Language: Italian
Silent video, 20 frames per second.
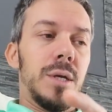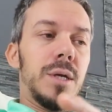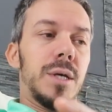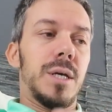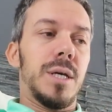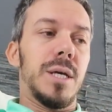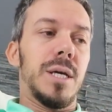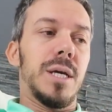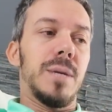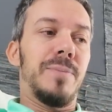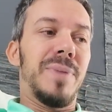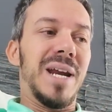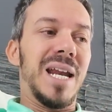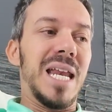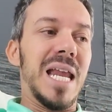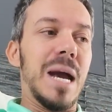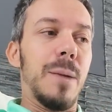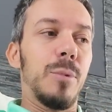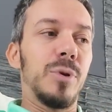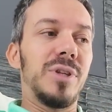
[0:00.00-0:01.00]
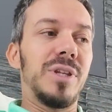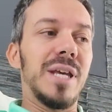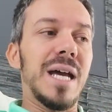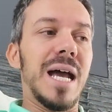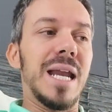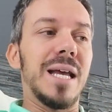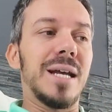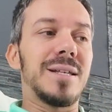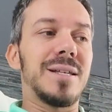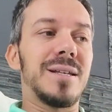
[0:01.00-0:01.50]
Eh, parliamo di
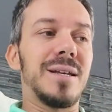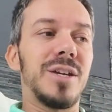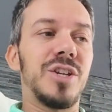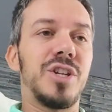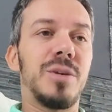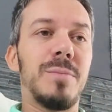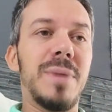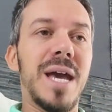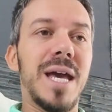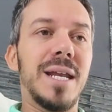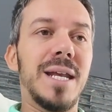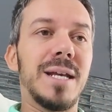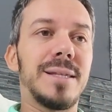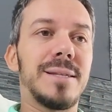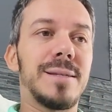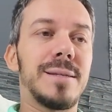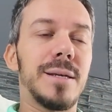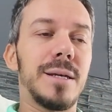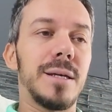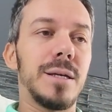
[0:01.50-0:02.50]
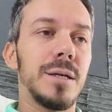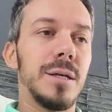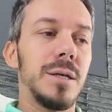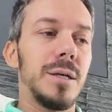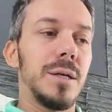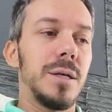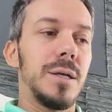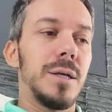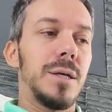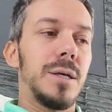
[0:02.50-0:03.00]
Alex Jimenez,
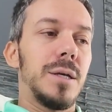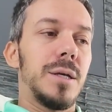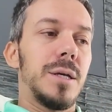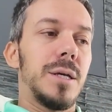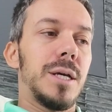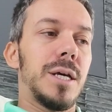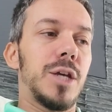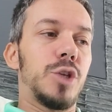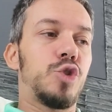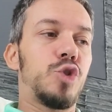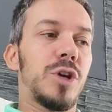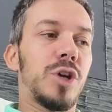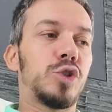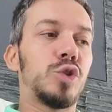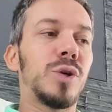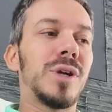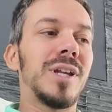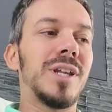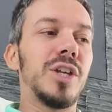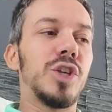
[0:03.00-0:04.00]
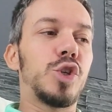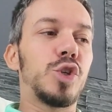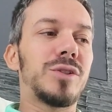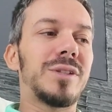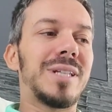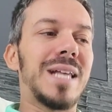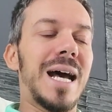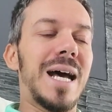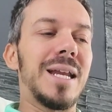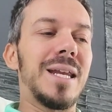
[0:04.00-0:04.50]
eh, giocatore di
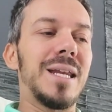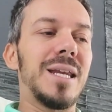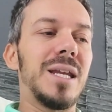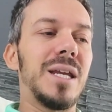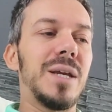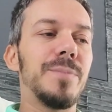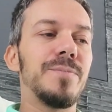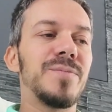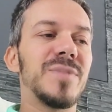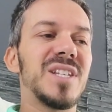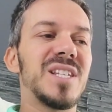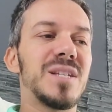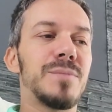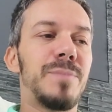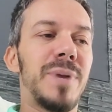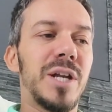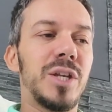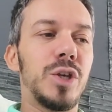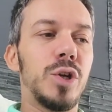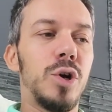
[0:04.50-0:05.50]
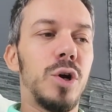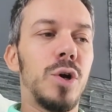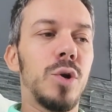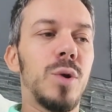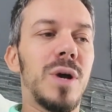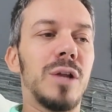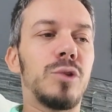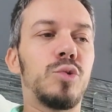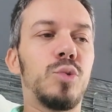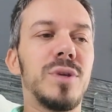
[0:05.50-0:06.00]
18 anni,
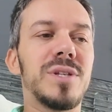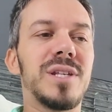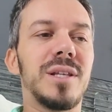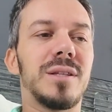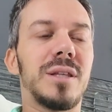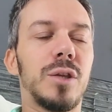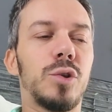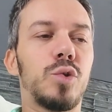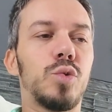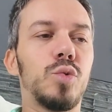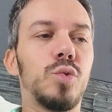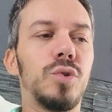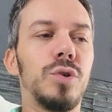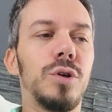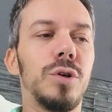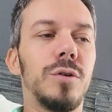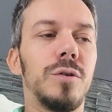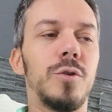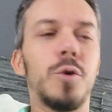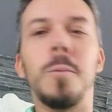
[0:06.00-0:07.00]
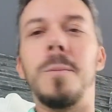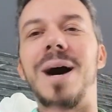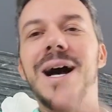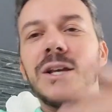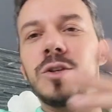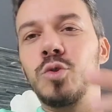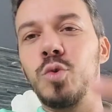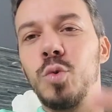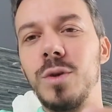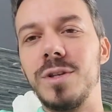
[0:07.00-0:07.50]
spagnolo alto 1,71 o
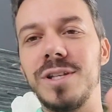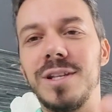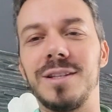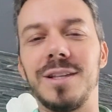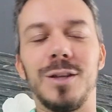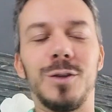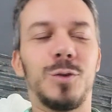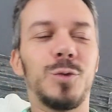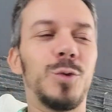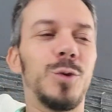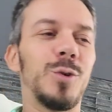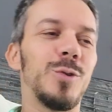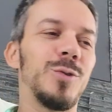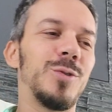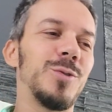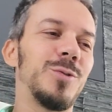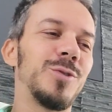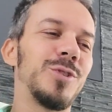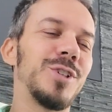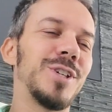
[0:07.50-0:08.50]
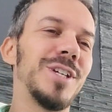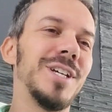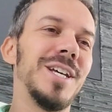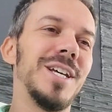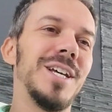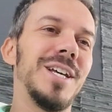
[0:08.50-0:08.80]
basso 1,71,